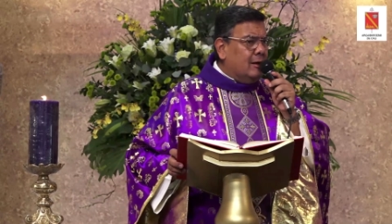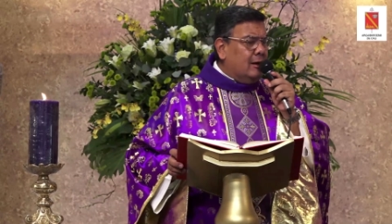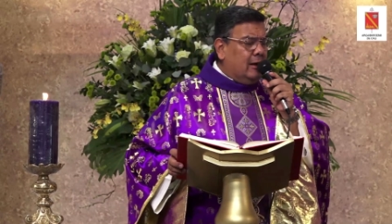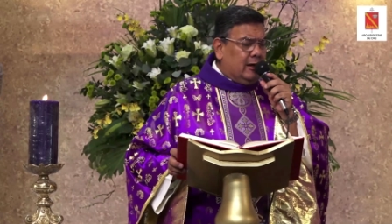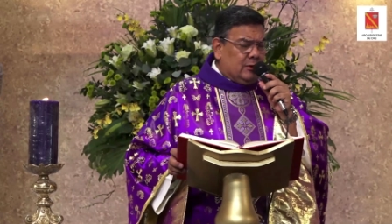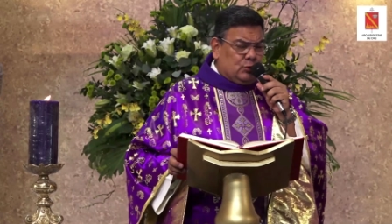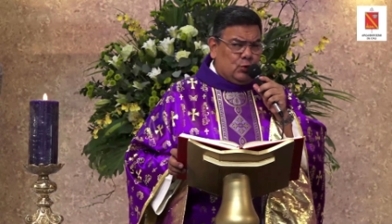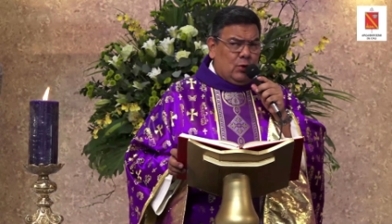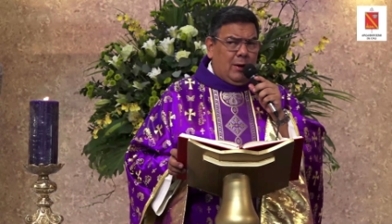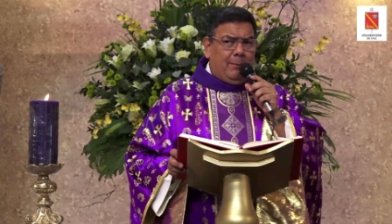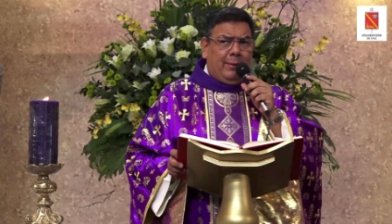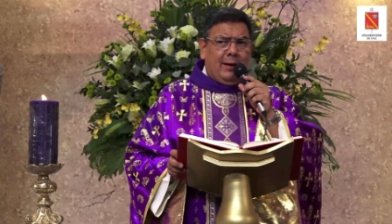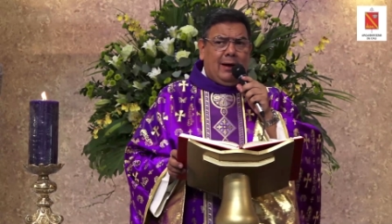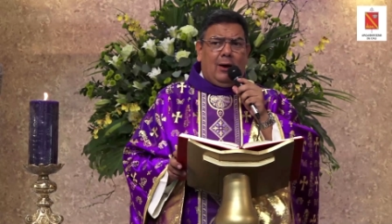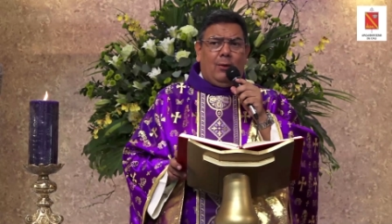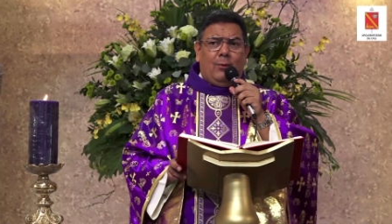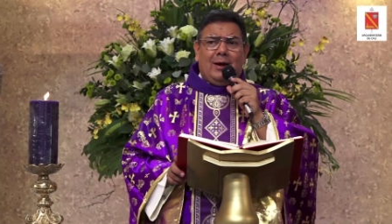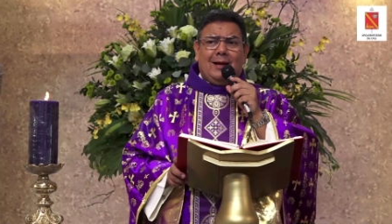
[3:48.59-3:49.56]
Es una
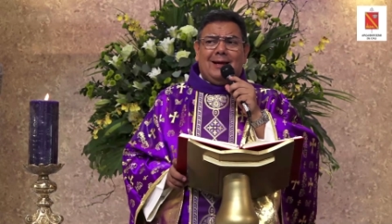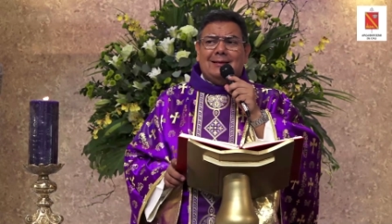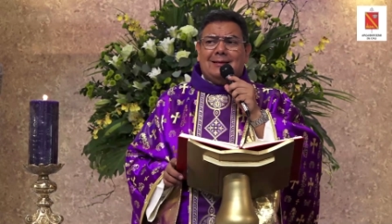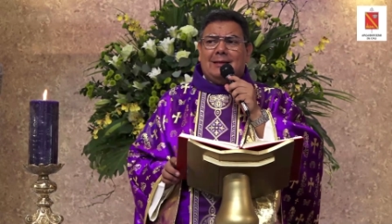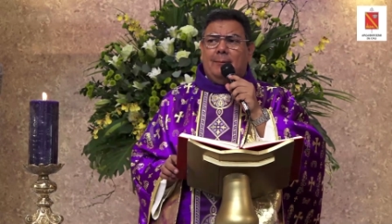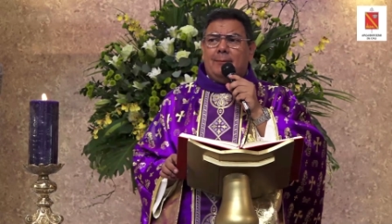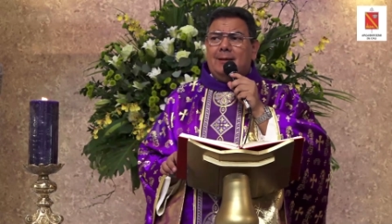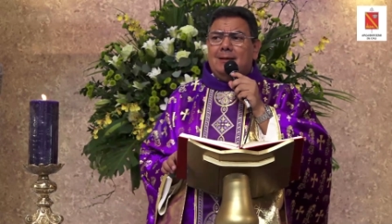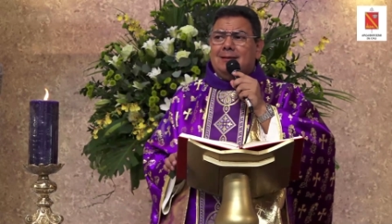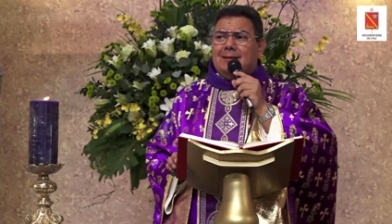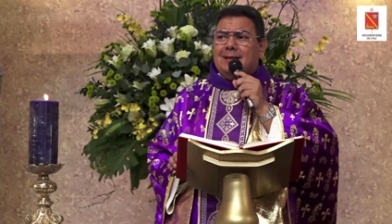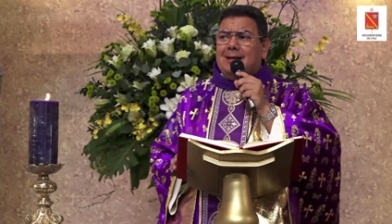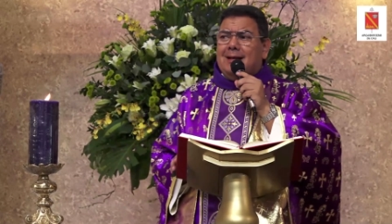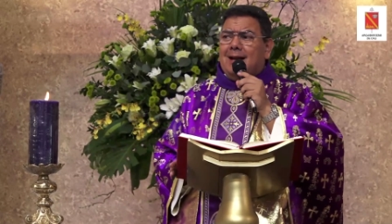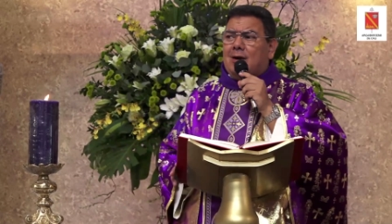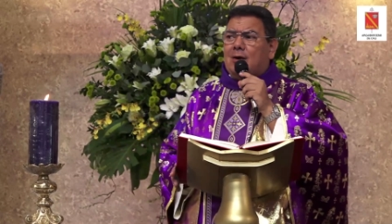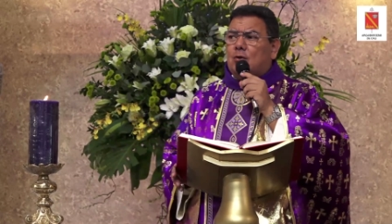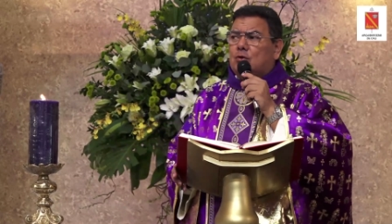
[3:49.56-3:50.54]
palabra que también tiene
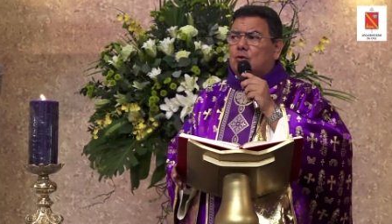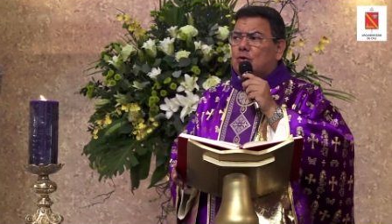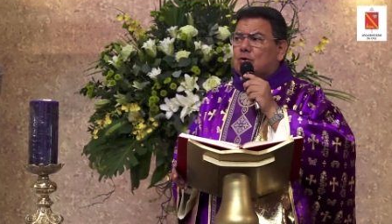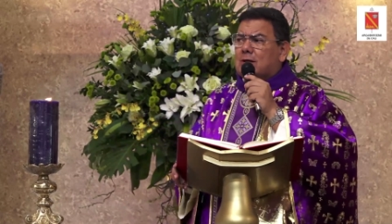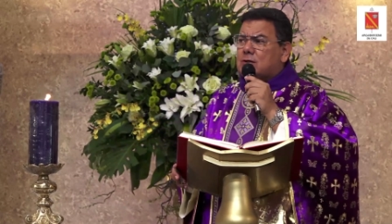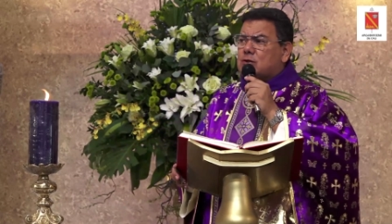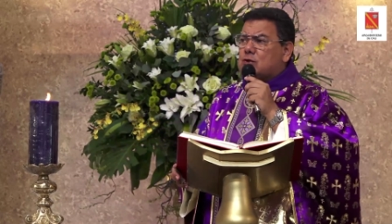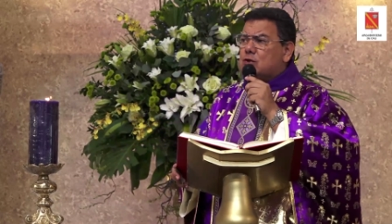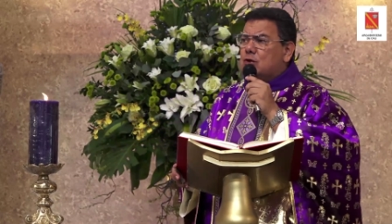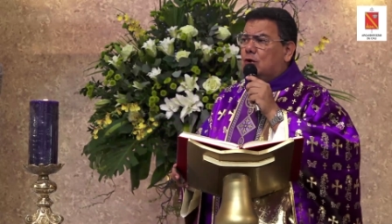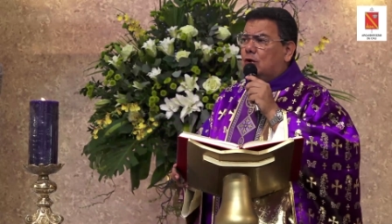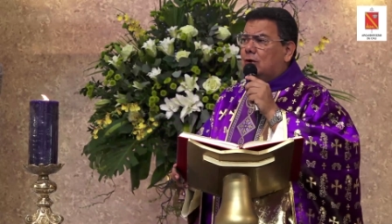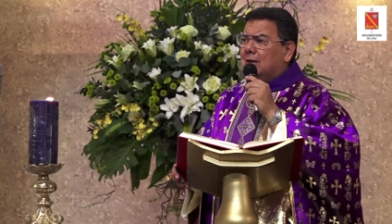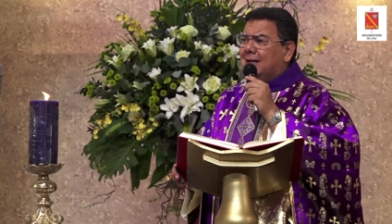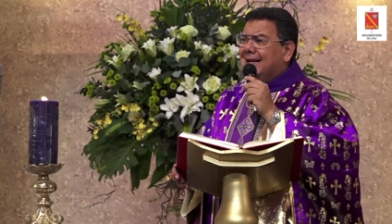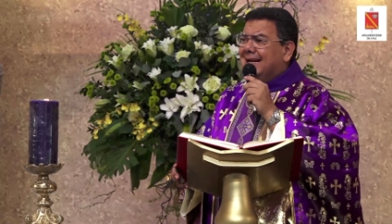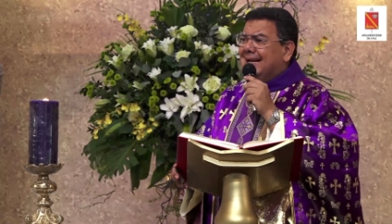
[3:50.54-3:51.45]
la connotación